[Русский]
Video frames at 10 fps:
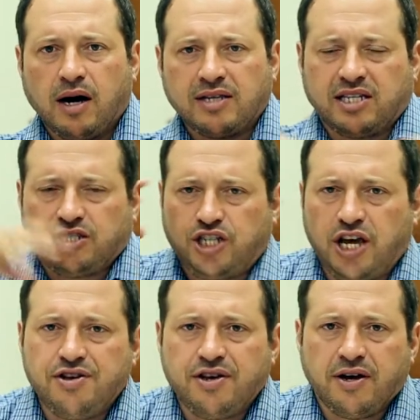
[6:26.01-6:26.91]

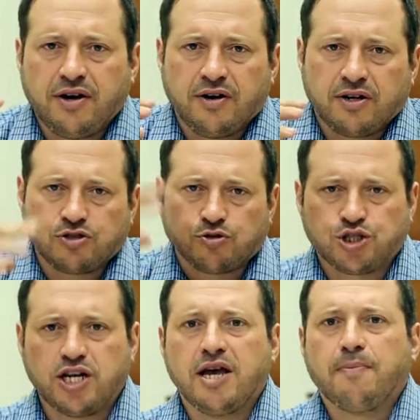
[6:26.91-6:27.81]
отречение,
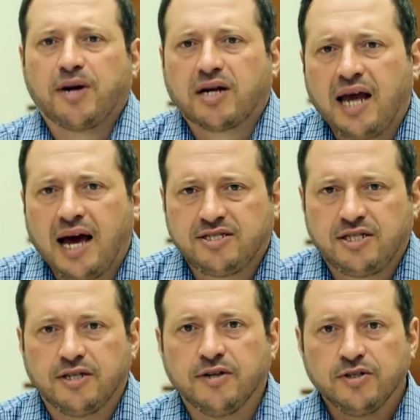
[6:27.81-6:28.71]
разрушение
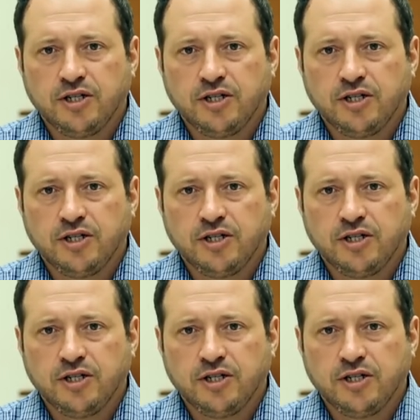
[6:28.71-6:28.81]
проклятий.